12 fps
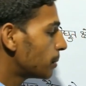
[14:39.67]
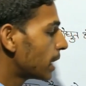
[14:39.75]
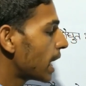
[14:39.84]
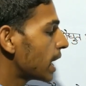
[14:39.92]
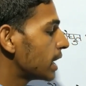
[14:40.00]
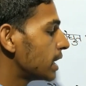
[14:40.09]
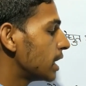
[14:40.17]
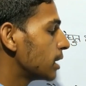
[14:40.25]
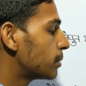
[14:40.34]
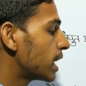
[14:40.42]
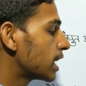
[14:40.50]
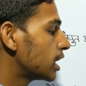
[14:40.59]
पढ़ा है
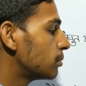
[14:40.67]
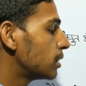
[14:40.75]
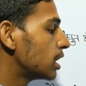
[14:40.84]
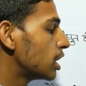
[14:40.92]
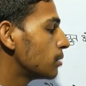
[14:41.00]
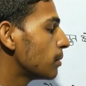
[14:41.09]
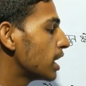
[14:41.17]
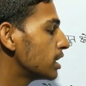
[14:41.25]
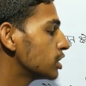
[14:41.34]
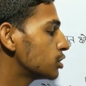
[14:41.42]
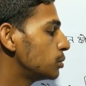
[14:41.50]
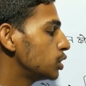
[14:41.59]
एक ब्रैकेट में ए
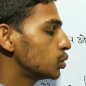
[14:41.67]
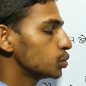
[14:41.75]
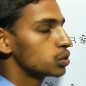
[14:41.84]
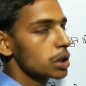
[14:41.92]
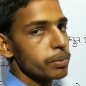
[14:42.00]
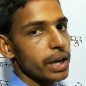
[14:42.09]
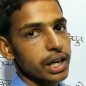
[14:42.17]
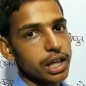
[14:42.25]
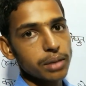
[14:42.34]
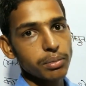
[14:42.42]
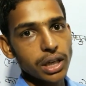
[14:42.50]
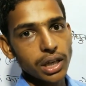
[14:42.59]
माइनस बी दूसरे
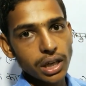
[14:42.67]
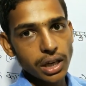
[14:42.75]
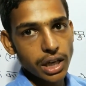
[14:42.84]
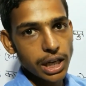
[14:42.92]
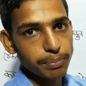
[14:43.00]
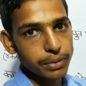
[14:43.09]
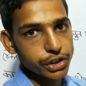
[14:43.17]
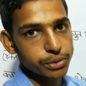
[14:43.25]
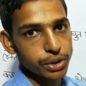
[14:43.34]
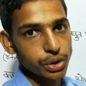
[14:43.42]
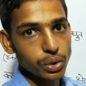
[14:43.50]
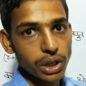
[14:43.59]
ब्रैकेट में ए प्लस
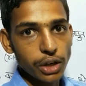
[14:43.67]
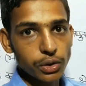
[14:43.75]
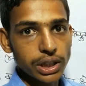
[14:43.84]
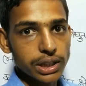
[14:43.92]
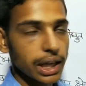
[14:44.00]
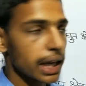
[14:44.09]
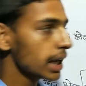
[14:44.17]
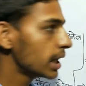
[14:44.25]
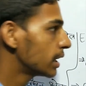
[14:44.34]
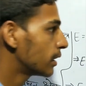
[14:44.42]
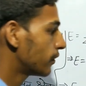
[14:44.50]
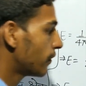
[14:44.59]
बी तो क्या हो जाता है
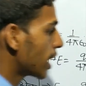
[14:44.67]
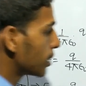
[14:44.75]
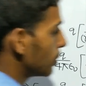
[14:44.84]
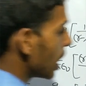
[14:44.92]
फार्मूला